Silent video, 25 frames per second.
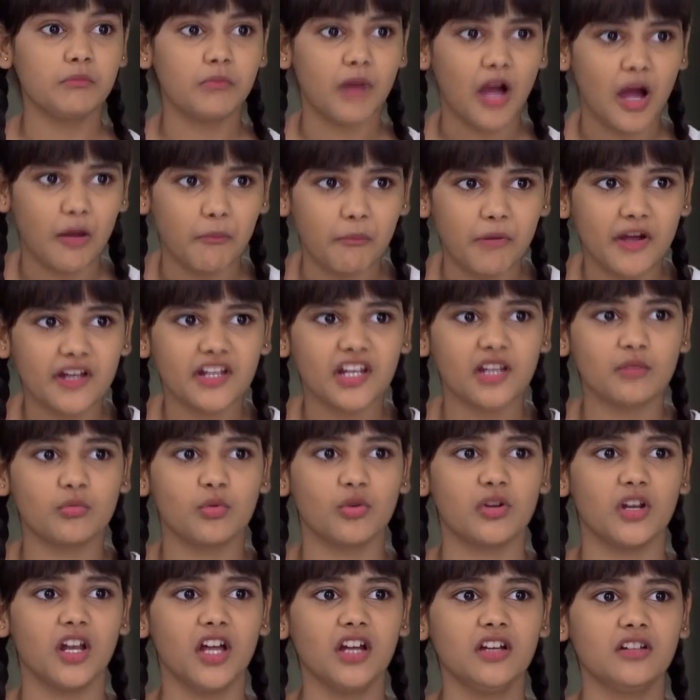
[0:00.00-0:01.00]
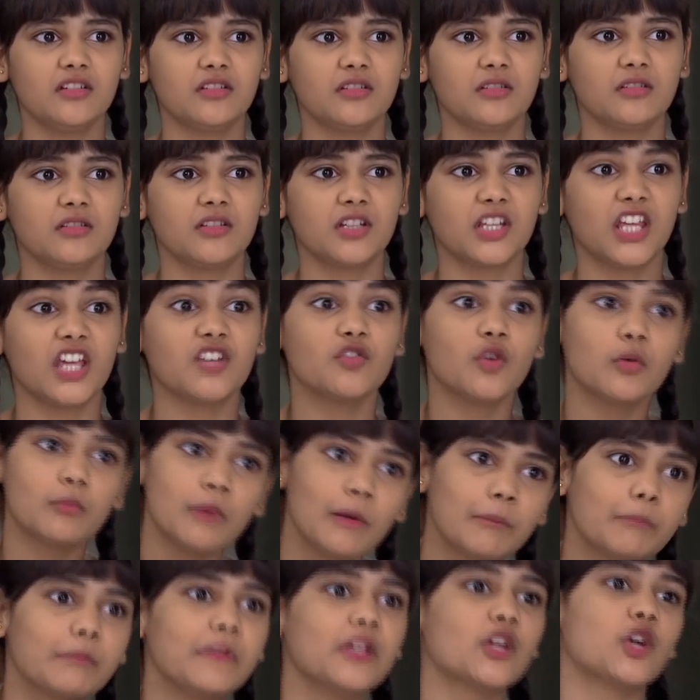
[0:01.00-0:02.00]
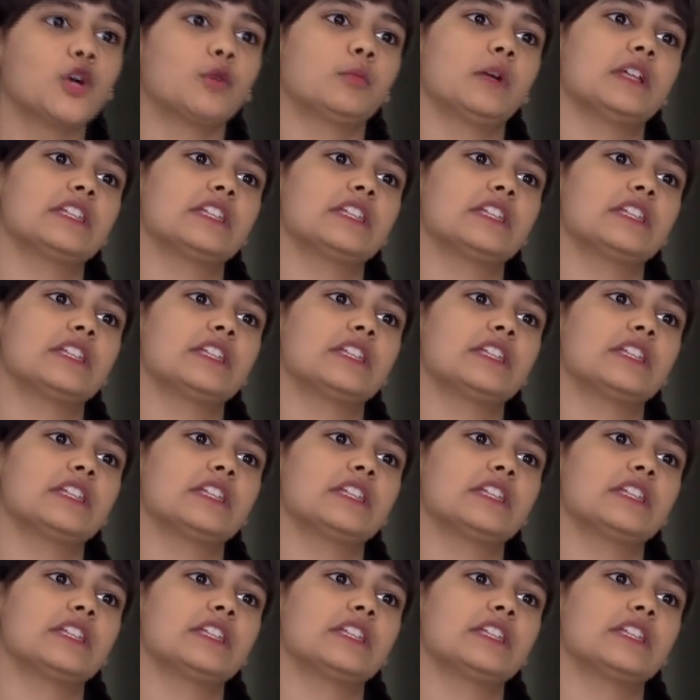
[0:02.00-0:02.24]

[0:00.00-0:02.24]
पापा ने बोला कि वो मम्मी को